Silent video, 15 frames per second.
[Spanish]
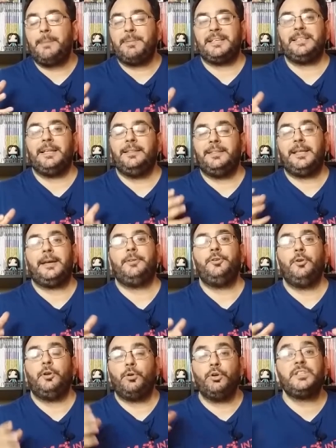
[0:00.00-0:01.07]
a presentar yo
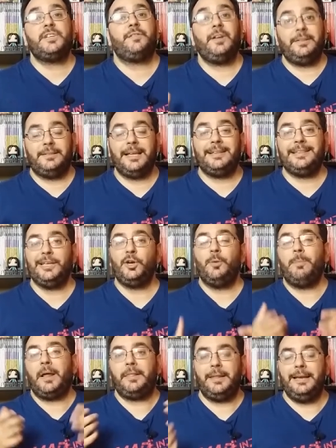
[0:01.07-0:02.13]
el coche fantástico
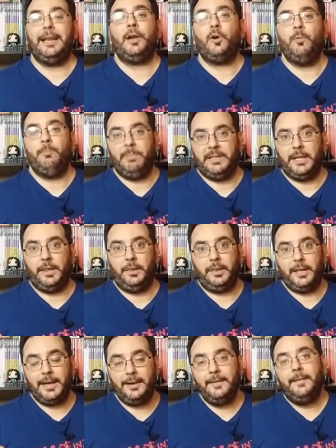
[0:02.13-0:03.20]
para hacerles
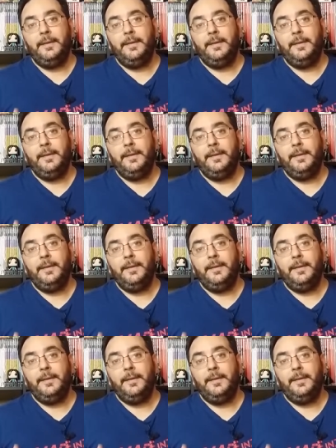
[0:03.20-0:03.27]
competencia.